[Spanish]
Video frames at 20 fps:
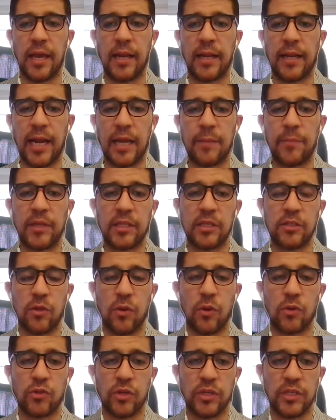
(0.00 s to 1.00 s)
el Climate
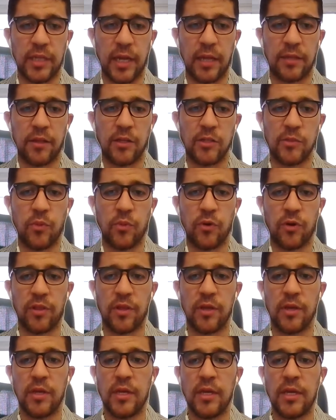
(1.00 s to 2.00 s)
Disclosure Standards Board,
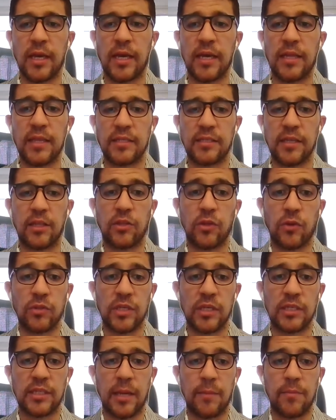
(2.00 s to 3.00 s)
que desde
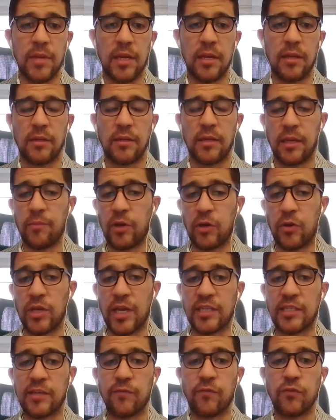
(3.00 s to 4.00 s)
entonces también, eh, bueno,
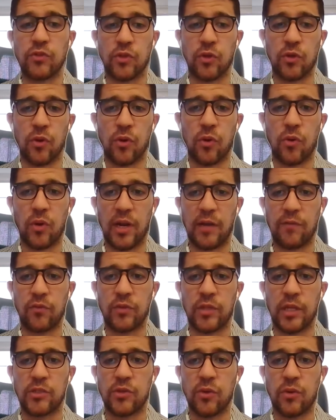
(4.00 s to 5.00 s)
ya se fusionó con la
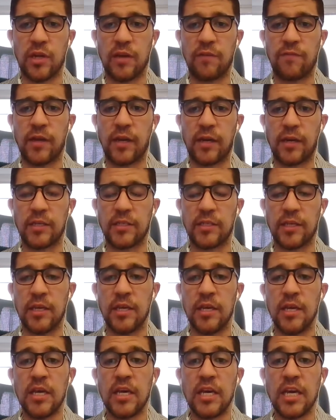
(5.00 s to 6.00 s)
Fundación IFRS.
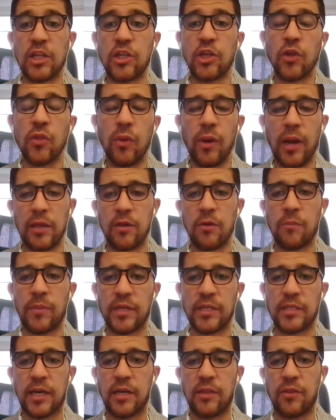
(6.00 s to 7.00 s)
Y todo el año
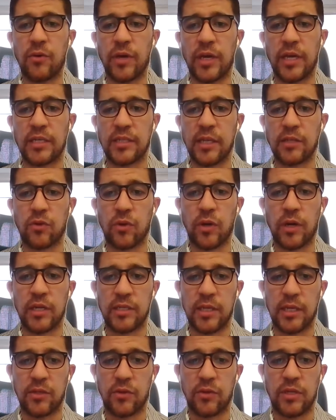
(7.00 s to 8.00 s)
pasado, estas
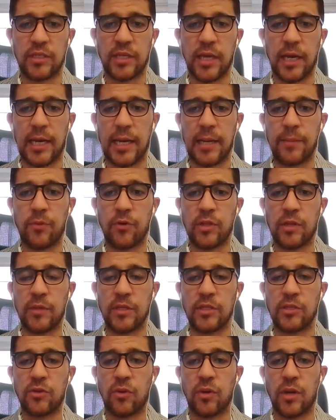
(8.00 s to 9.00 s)
organizaciones que acabo de
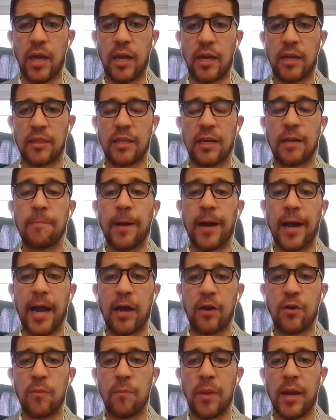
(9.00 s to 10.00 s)
mencionar
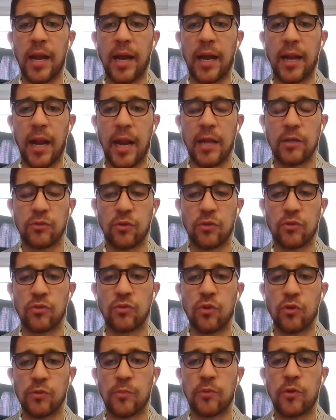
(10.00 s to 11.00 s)
trabajaron para crear estos
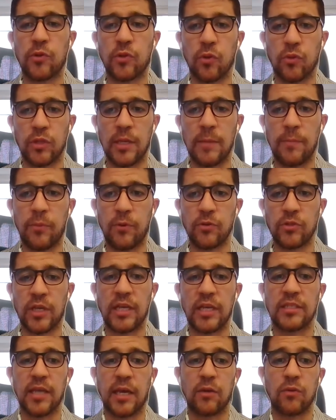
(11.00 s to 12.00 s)
dos prototipos
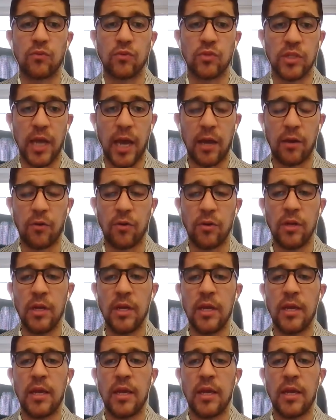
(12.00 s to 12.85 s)
que se anunciaron,